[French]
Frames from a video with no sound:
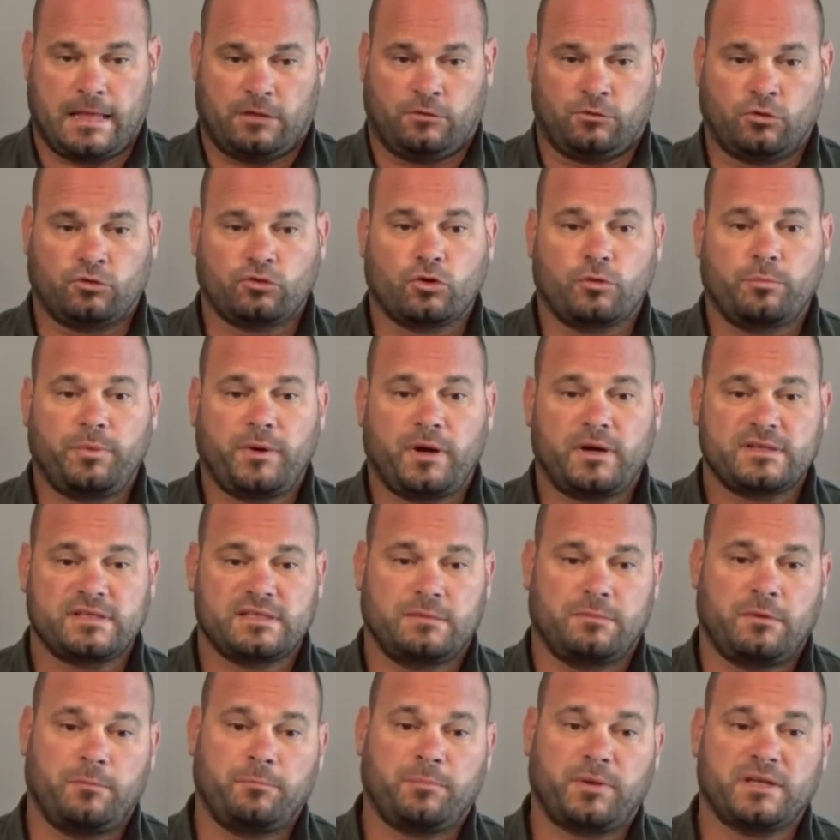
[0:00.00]
D'autre part,
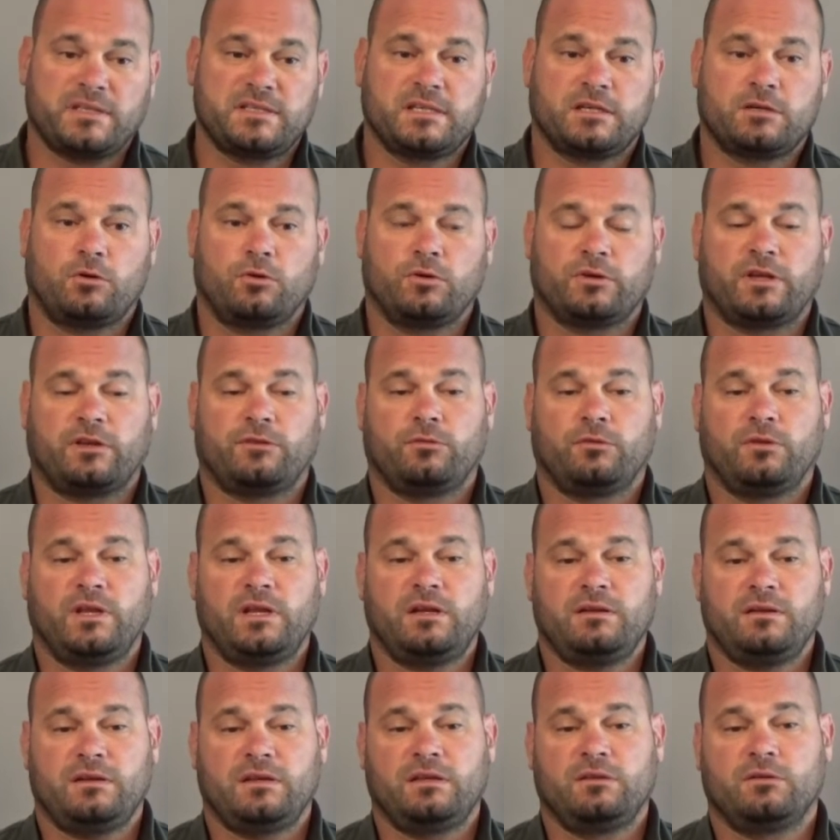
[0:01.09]
ces mêmes pratiquants
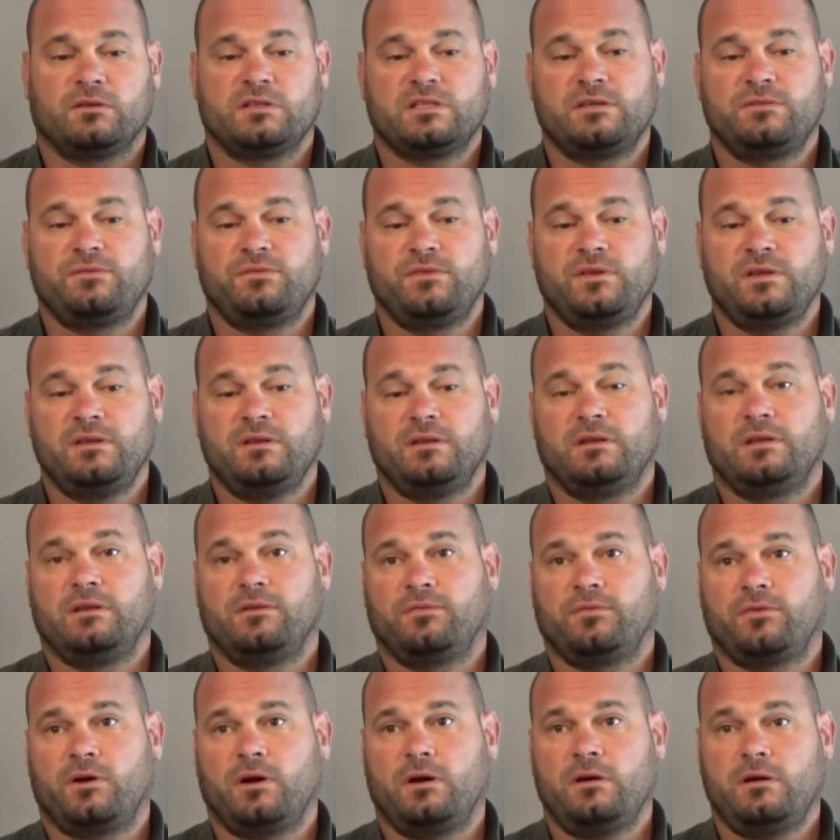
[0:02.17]
occasionnels identifient des
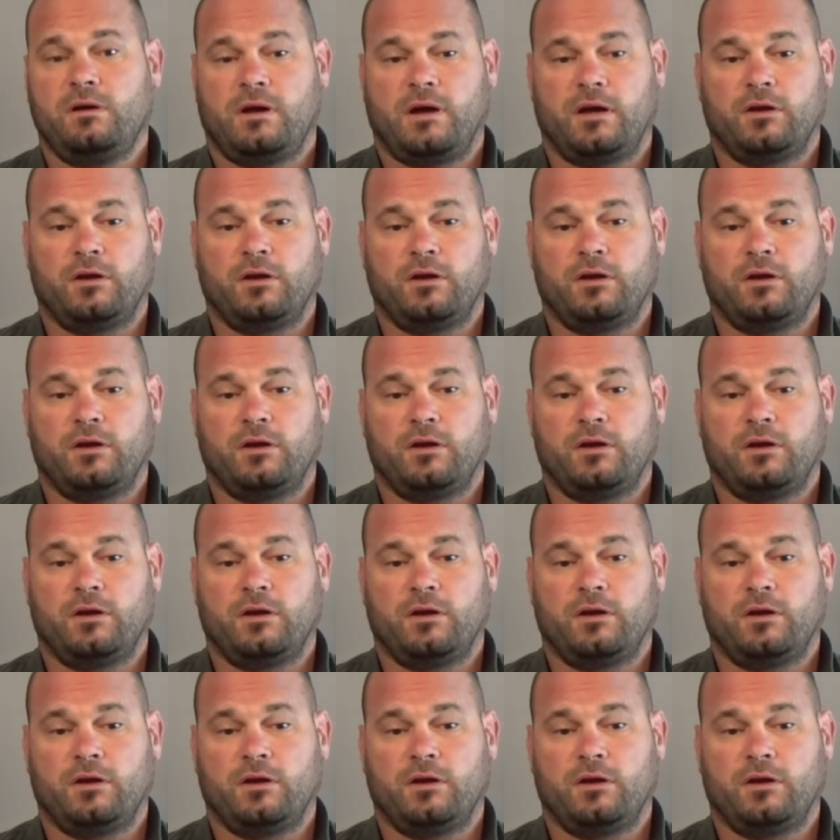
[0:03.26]
freins